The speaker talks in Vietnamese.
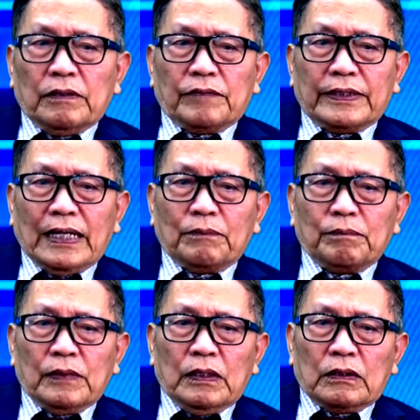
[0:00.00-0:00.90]
Việt Nam
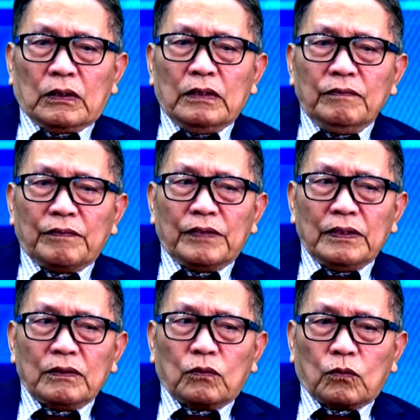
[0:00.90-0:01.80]
đứng về phía
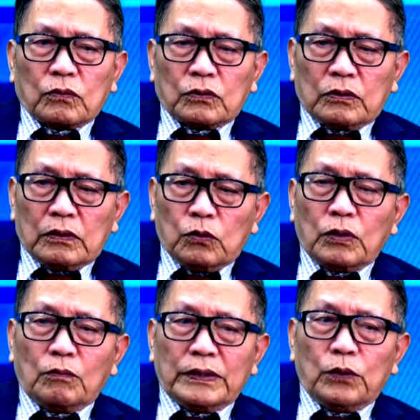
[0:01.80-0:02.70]
Trung
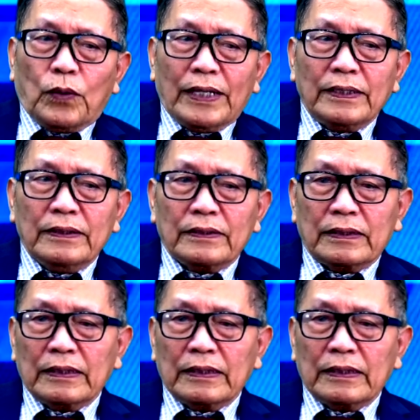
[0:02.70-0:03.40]
Cộng nhiều quá đó, thì